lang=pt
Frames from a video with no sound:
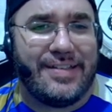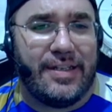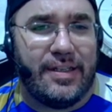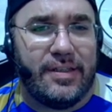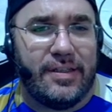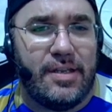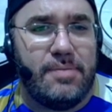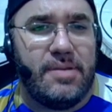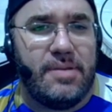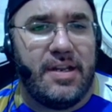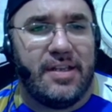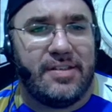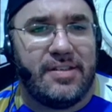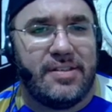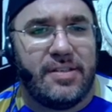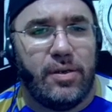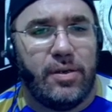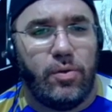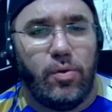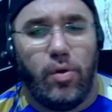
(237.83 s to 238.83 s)

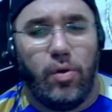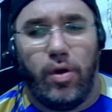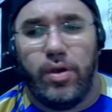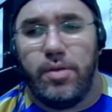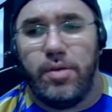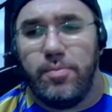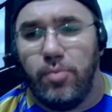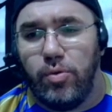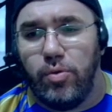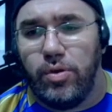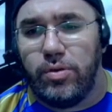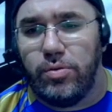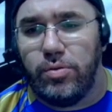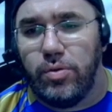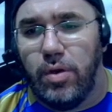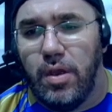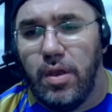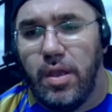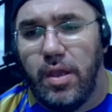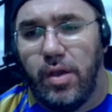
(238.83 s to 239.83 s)
determinação, corre muito,
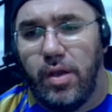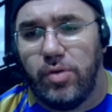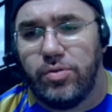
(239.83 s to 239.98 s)
é um